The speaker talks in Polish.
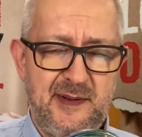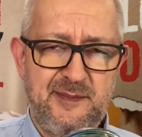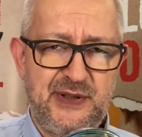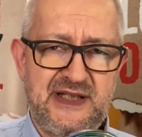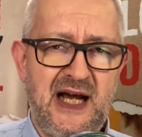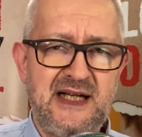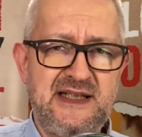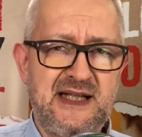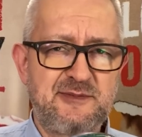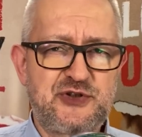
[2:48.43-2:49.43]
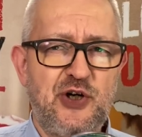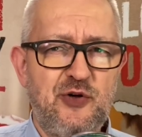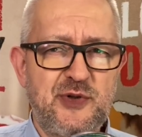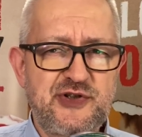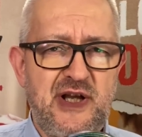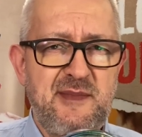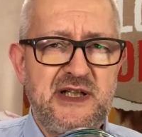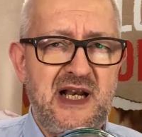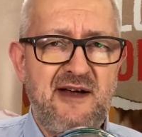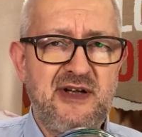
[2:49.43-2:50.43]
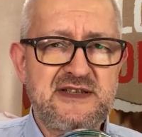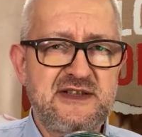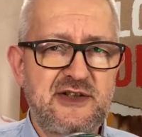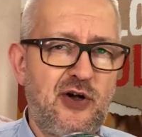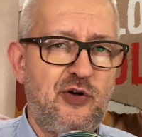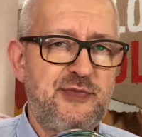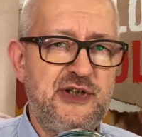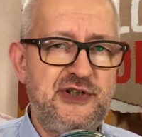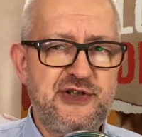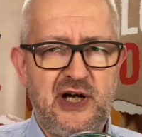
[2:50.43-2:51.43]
pytali tam, co możemy dla was zrobić,